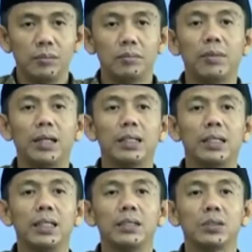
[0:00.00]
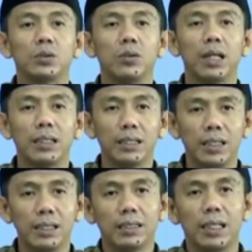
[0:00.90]
maka
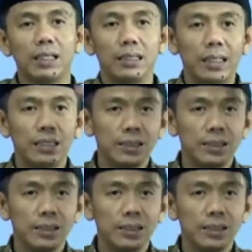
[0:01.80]
solatlah kalian